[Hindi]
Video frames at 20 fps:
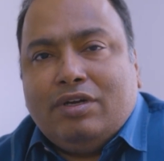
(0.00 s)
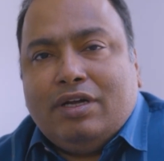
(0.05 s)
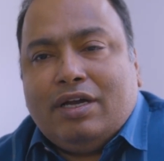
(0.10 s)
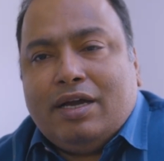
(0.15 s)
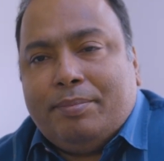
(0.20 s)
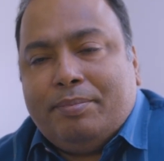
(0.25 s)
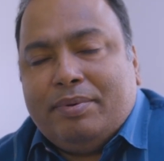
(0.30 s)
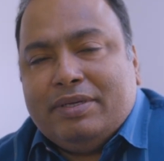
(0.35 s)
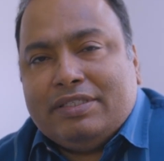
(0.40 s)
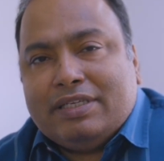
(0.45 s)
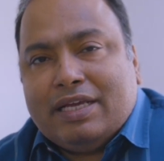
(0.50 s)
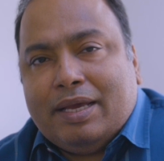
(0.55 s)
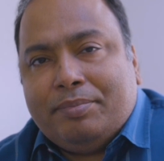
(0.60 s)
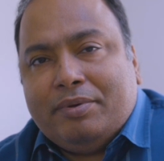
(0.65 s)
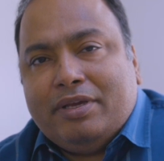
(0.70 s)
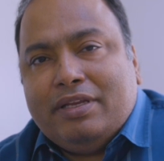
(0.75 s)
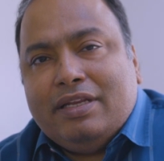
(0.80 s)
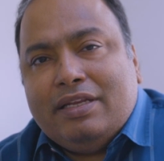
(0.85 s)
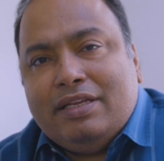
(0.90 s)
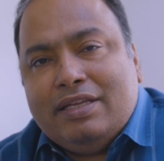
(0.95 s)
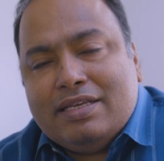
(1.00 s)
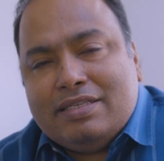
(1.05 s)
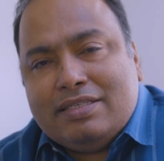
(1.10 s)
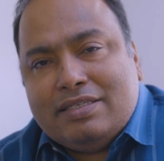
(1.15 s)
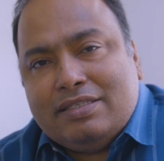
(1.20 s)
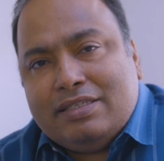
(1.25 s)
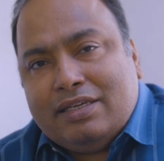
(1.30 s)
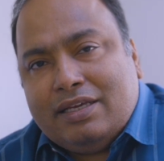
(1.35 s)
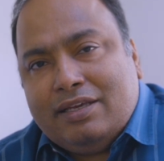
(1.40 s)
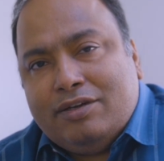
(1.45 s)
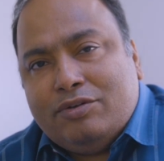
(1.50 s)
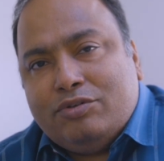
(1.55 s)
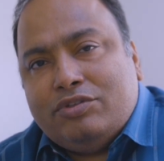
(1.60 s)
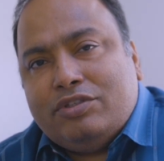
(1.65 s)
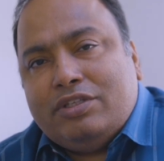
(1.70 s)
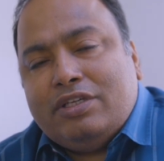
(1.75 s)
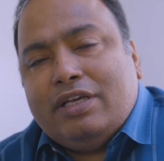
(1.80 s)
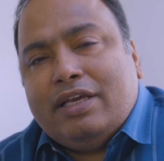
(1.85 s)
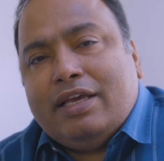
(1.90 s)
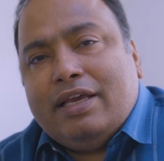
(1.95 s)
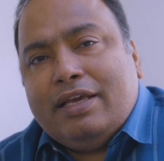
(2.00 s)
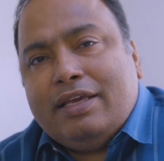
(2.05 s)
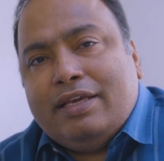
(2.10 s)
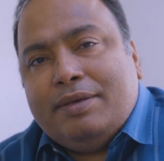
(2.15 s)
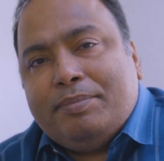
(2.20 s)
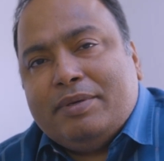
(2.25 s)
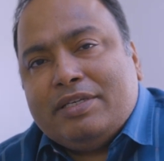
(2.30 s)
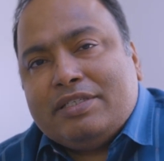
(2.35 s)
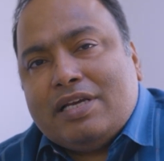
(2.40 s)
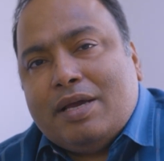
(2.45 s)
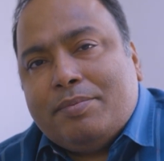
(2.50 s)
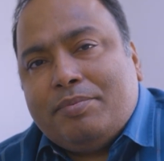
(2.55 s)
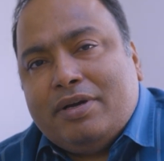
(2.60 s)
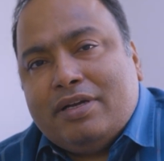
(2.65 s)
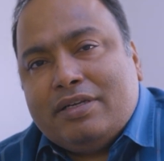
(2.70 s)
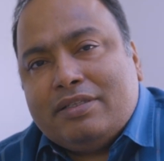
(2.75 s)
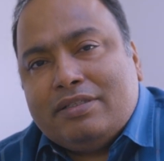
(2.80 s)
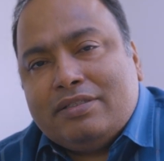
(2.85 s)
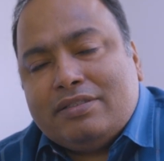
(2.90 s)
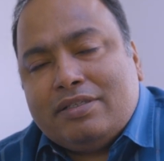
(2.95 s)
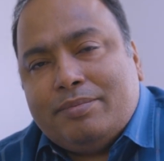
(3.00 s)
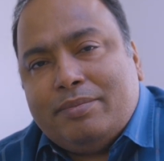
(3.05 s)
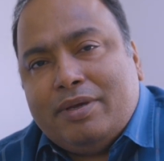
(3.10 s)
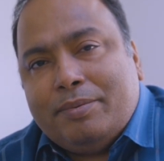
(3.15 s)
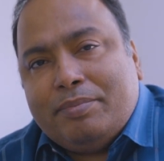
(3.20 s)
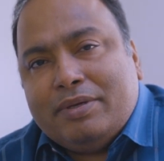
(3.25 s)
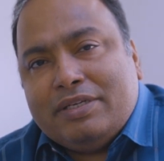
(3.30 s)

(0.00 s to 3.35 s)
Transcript: उनका पेशाब की नली ऐसी जगह होती है कि पेशाब करते समय